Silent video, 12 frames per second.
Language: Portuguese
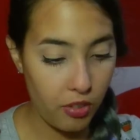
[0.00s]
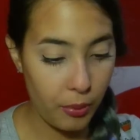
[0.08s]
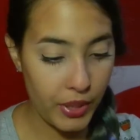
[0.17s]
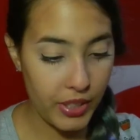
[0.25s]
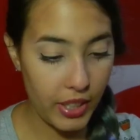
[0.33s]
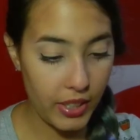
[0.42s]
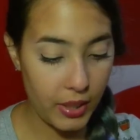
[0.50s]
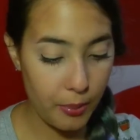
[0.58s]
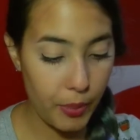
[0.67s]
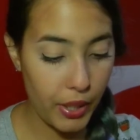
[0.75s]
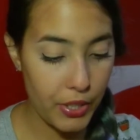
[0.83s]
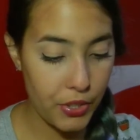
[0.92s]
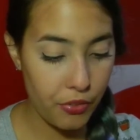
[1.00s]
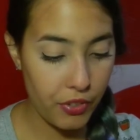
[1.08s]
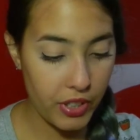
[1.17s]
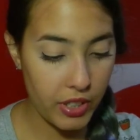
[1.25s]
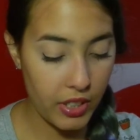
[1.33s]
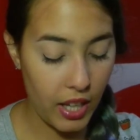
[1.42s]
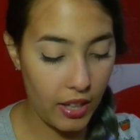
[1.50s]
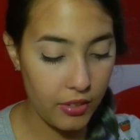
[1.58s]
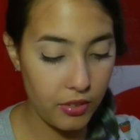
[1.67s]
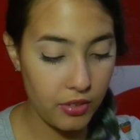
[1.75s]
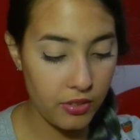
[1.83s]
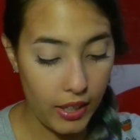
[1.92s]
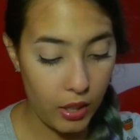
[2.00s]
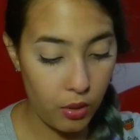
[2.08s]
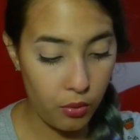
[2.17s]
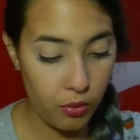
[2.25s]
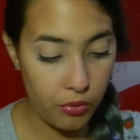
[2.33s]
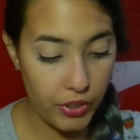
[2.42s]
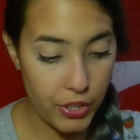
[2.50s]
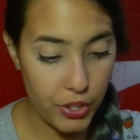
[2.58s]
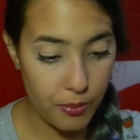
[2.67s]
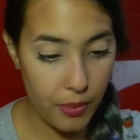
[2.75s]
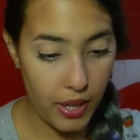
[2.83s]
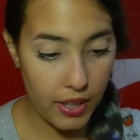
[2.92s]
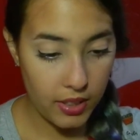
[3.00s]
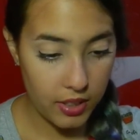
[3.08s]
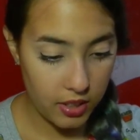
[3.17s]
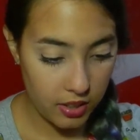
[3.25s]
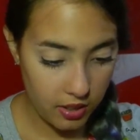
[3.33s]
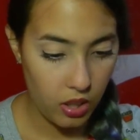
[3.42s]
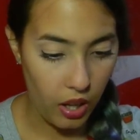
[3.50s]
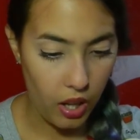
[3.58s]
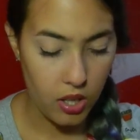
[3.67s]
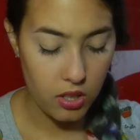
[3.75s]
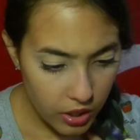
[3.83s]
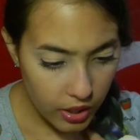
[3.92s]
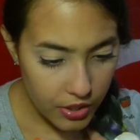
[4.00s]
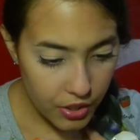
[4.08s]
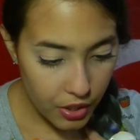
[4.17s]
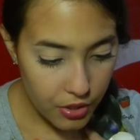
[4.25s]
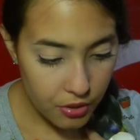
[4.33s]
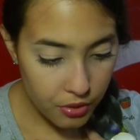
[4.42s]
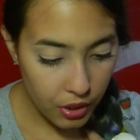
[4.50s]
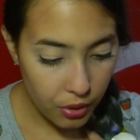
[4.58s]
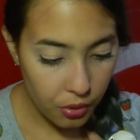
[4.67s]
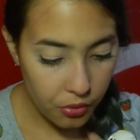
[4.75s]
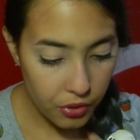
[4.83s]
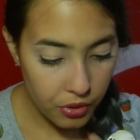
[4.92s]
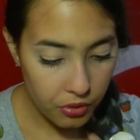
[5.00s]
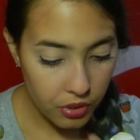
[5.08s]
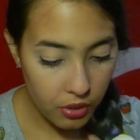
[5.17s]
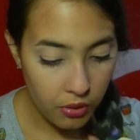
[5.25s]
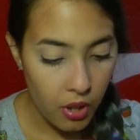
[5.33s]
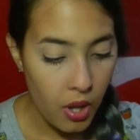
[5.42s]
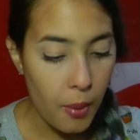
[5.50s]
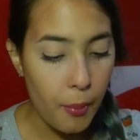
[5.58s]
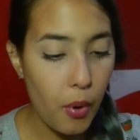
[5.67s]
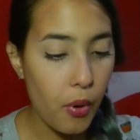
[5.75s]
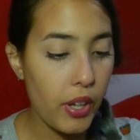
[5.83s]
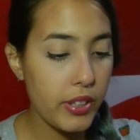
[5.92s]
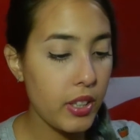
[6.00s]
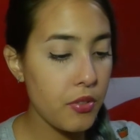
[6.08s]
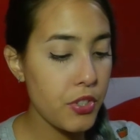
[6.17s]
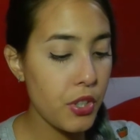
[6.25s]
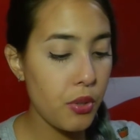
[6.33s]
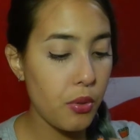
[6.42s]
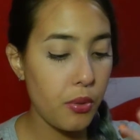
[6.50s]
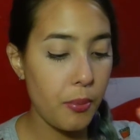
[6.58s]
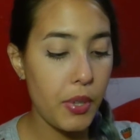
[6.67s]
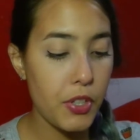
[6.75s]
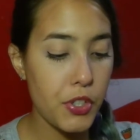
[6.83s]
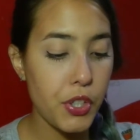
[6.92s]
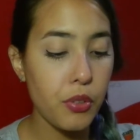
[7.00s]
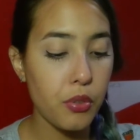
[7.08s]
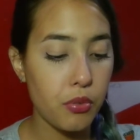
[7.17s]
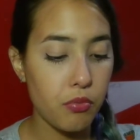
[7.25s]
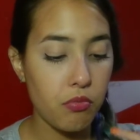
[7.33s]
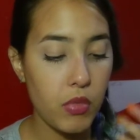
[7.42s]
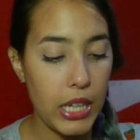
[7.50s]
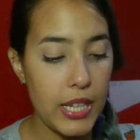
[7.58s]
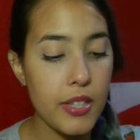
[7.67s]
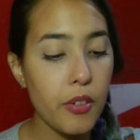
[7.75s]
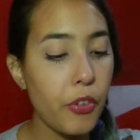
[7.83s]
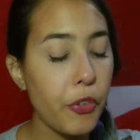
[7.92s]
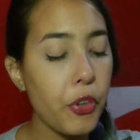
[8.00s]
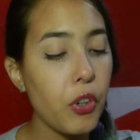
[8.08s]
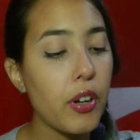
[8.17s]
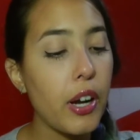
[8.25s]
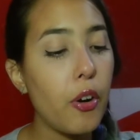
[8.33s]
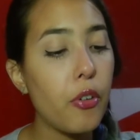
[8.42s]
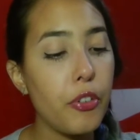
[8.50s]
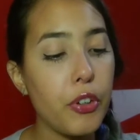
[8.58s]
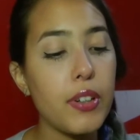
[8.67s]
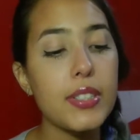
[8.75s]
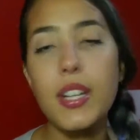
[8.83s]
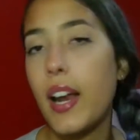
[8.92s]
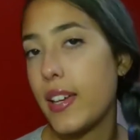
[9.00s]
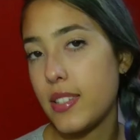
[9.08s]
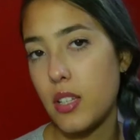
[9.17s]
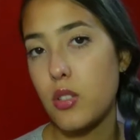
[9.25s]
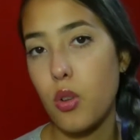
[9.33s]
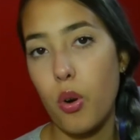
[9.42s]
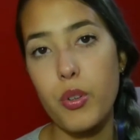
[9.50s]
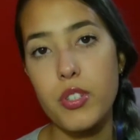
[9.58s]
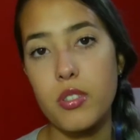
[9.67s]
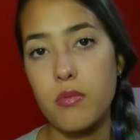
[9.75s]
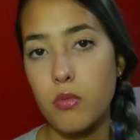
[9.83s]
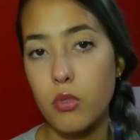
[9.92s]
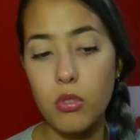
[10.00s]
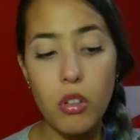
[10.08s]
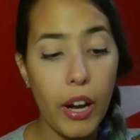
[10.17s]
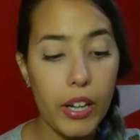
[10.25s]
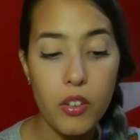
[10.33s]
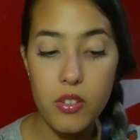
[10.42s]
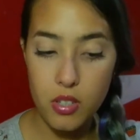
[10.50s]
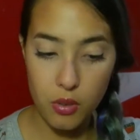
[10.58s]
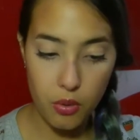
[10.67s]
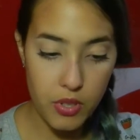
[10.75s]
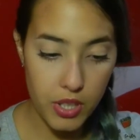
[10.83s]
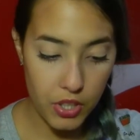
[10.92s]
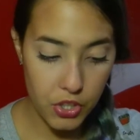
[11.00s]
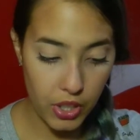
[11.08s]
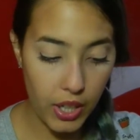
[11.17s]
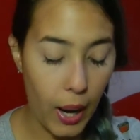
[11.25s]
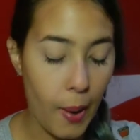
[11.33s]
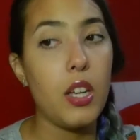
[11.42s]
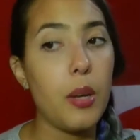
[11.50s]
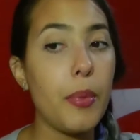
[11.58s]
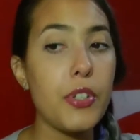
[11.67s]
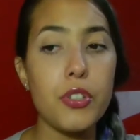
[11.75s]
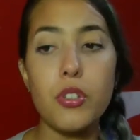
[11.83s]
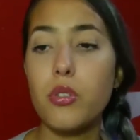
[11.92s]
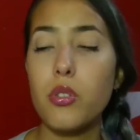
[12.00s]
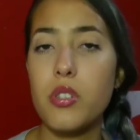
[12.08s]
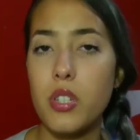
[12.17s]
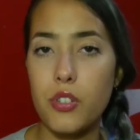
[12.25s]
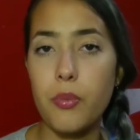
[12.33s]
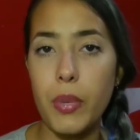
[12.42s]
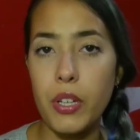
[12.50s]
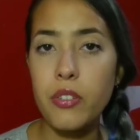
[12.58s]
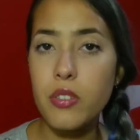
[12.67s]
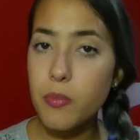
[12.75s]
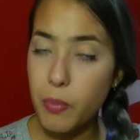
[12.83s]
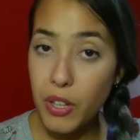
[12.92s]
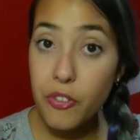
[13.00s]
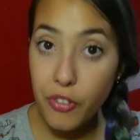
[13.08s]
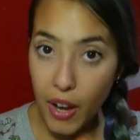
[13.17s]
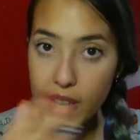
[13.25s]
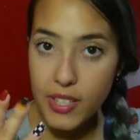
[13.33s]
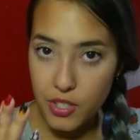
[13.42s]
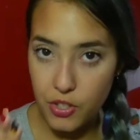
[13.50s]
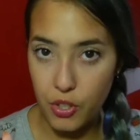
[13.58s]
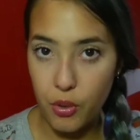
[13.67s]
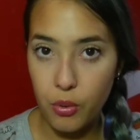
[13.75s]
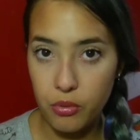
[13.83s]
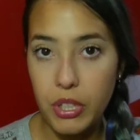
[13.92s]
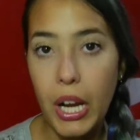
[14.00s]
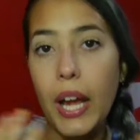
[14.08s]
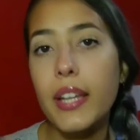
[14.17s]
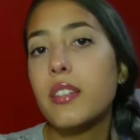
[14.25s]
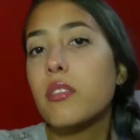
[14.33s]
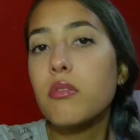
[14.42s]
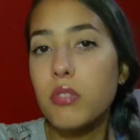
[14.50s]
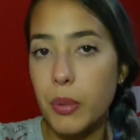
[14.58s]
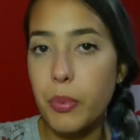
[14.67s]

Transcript: Vamos entrar aqui. Beijo envenenado. É um flashback? É. Ih, gente, não tem ovinho, não. Bom, até onde eu imagino, eles não vão colocar o ovinho atrás das dolls, num lugar que você não consiga enxergar. Eu imagino que todos sejam bem, bem fáceis de encontrar, então não tem